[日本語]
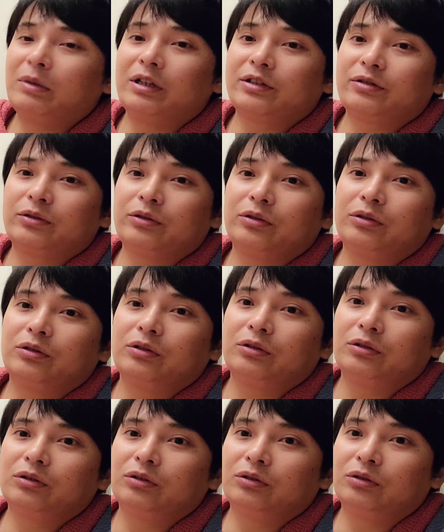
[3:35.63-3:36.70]
まあそ
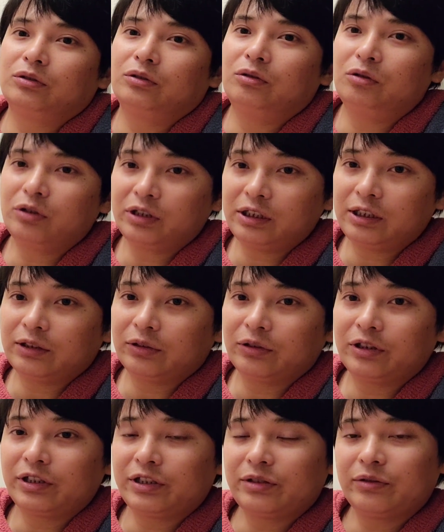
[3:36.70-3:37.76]
の、大きな
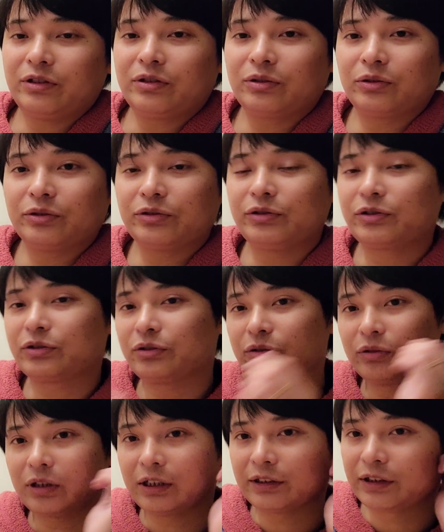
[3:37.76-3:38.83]
取引所に上場する
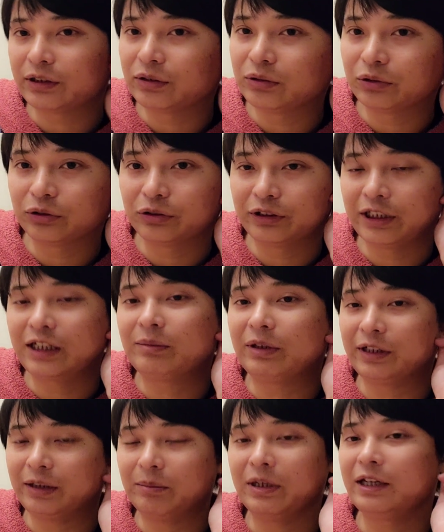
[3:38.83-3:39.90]
とかっていうことになれ
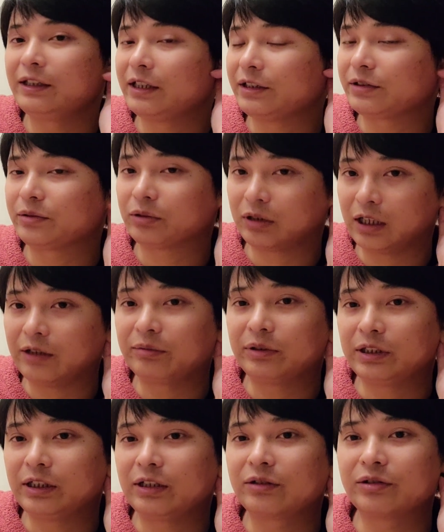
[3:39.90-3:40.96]
ばね、バイナンスとか
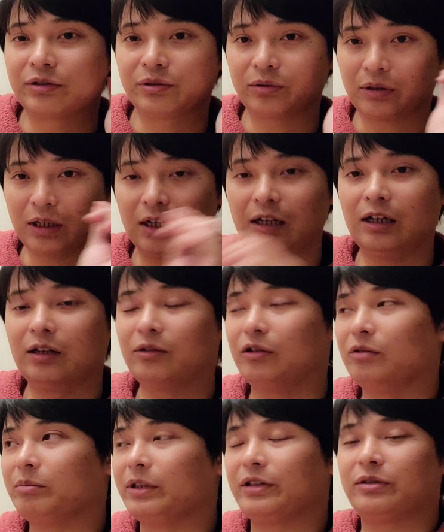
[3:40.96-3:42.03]
エフティーエックス とか
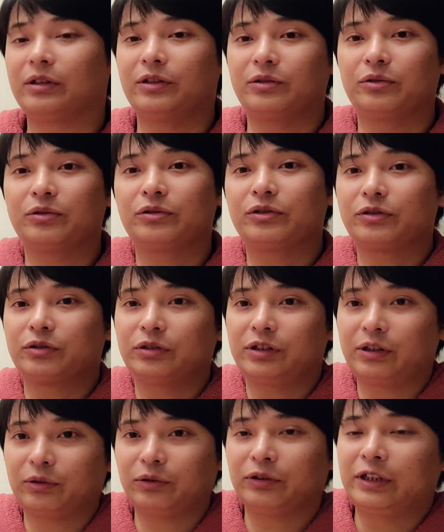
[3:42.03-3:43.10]
コインベースとかに上場するっ
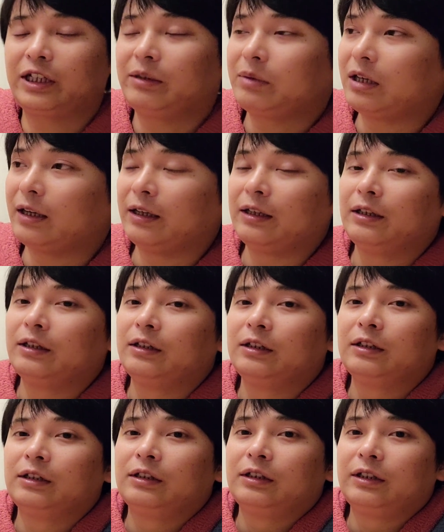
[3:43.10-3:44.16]
てことになれば、
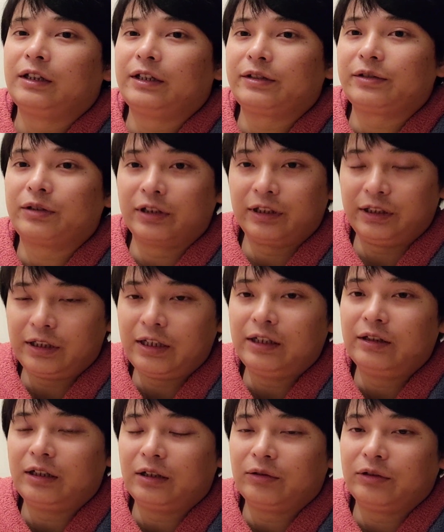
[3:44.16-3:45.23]
えー、それに
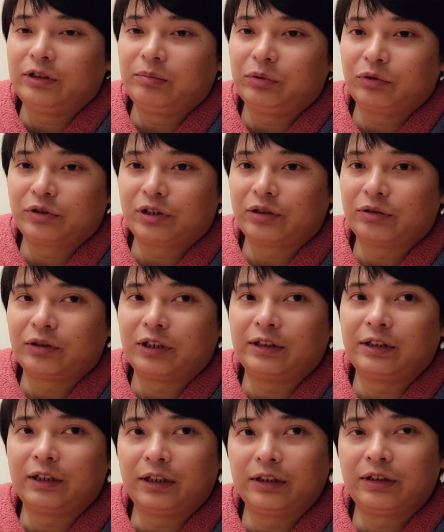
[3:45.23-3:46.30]
ね、あの、いいプロジェクトな
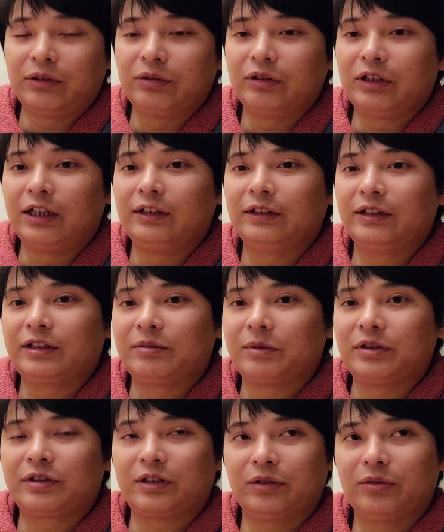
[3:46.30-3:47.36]
んだなっていうふうに判断し
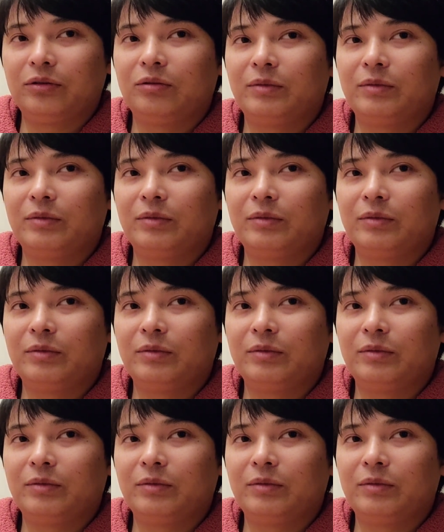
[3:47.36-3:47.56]
ますけど、